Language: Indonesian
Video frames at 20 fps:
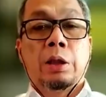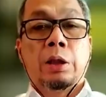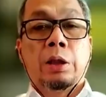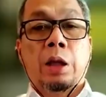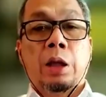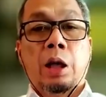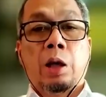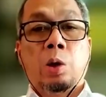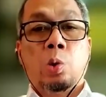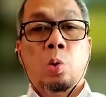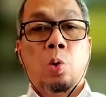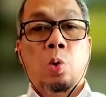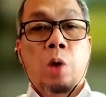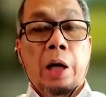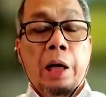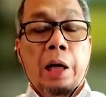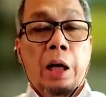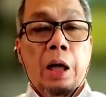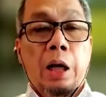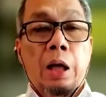yang
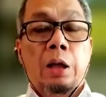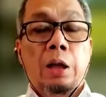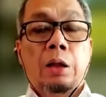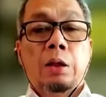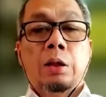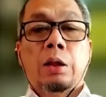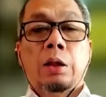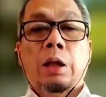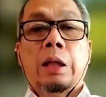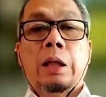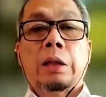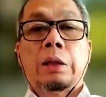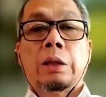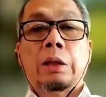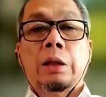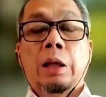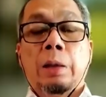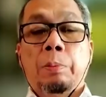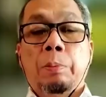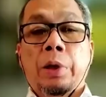luka
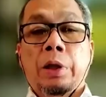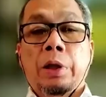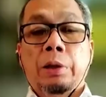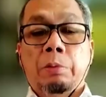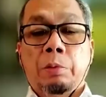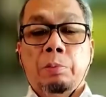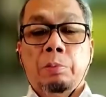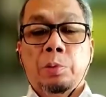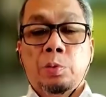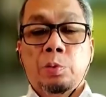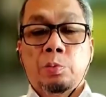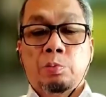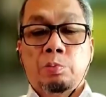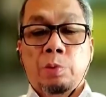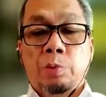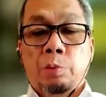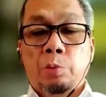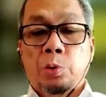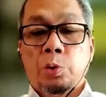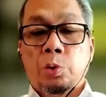artinya apa ini
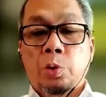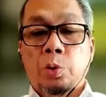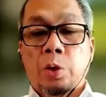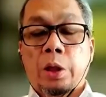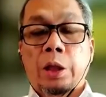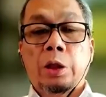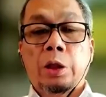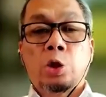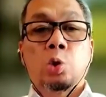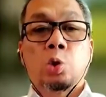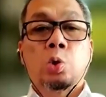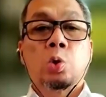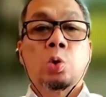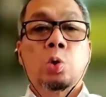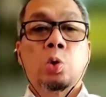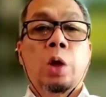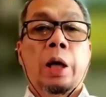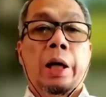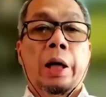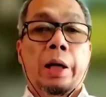memunculkan
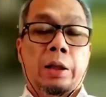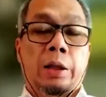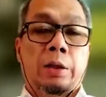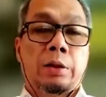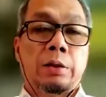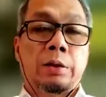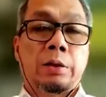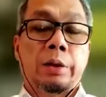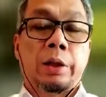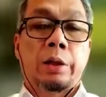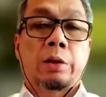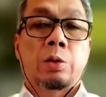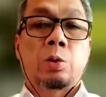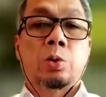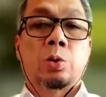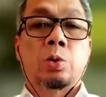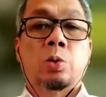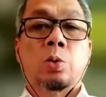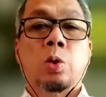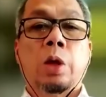kerusuhan ya
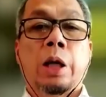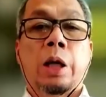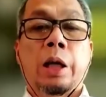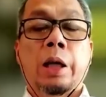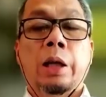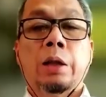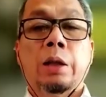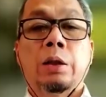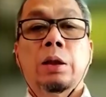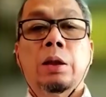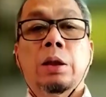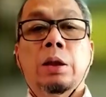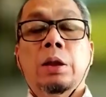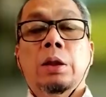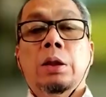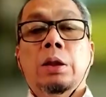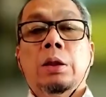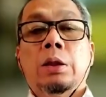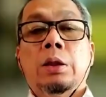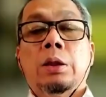kerusuhan
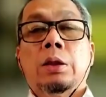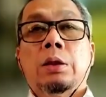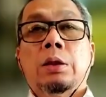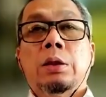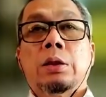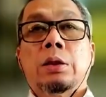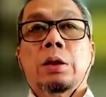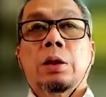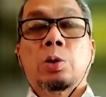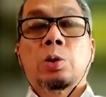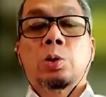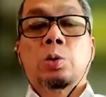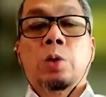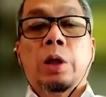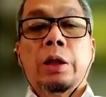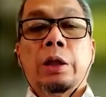kerusuhan